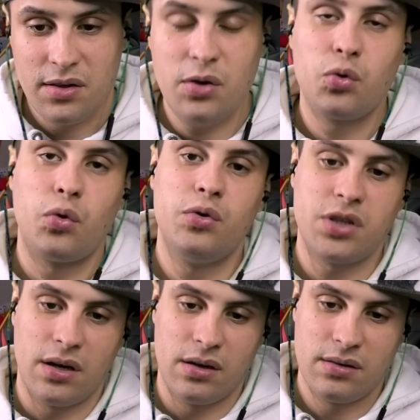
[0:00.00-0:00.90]
いいこと言う
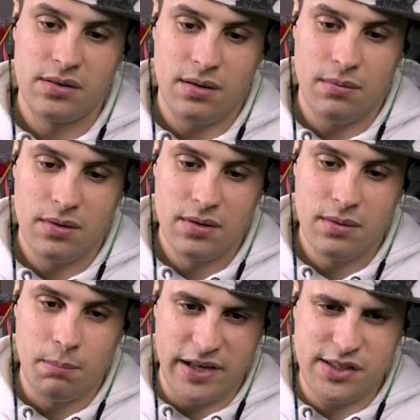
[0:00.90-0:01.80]
じゃん
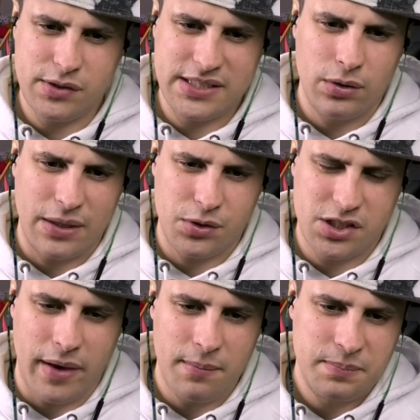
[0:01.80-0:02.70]
道草を楽
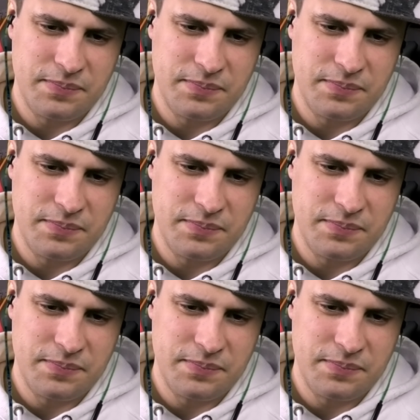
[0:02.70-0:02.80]
しめ